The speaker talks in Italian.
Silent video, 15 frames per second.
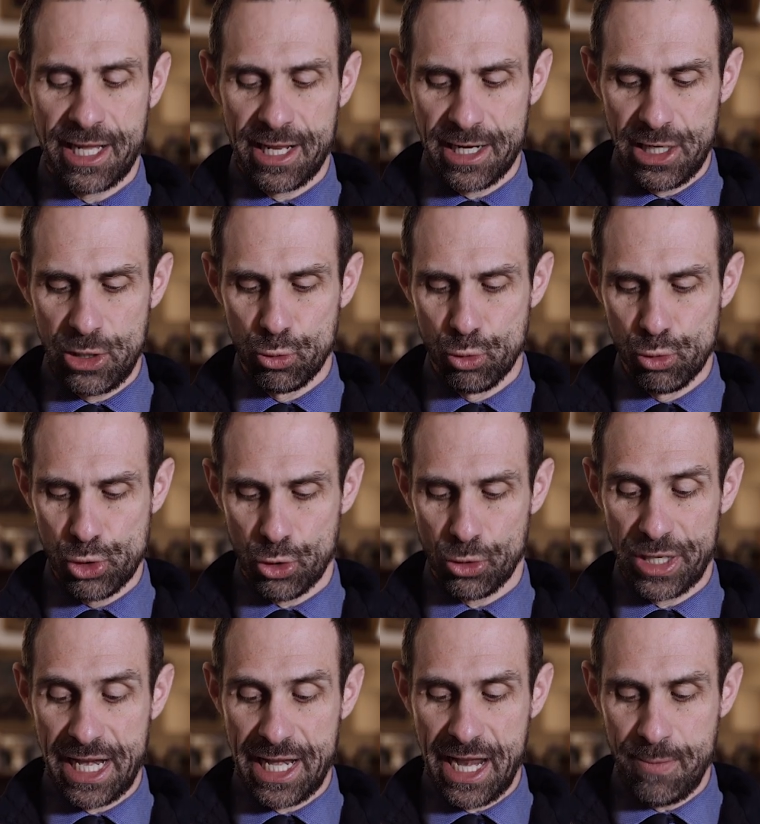il riuso
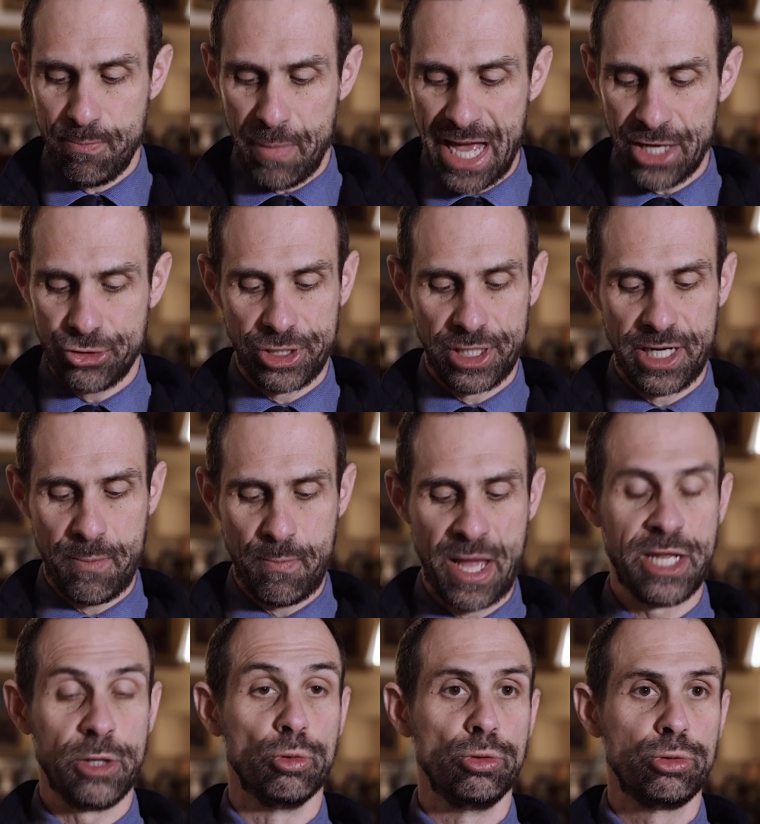delle immagini dei
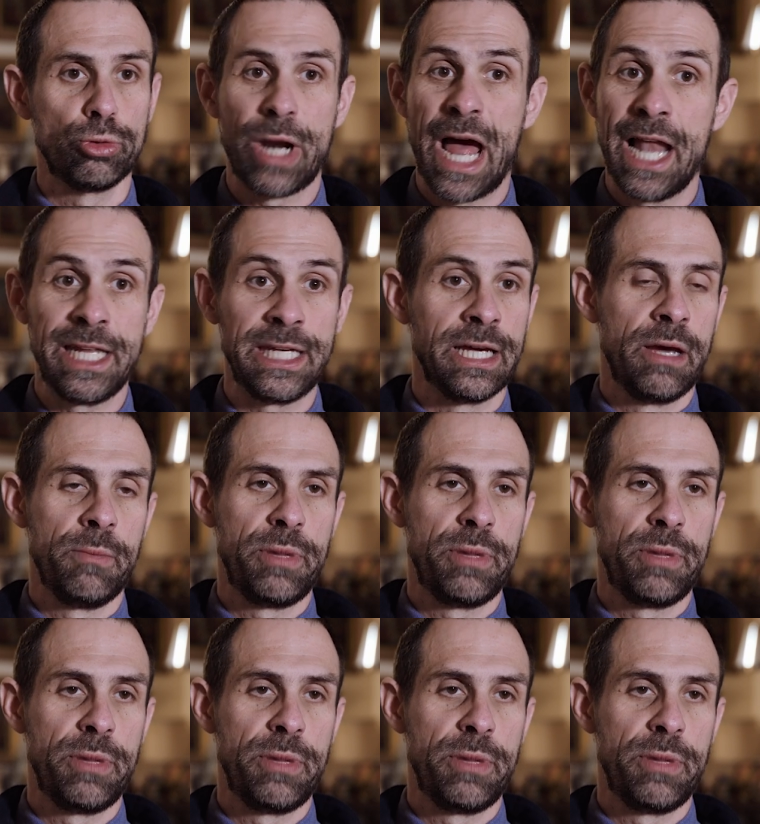beni culturali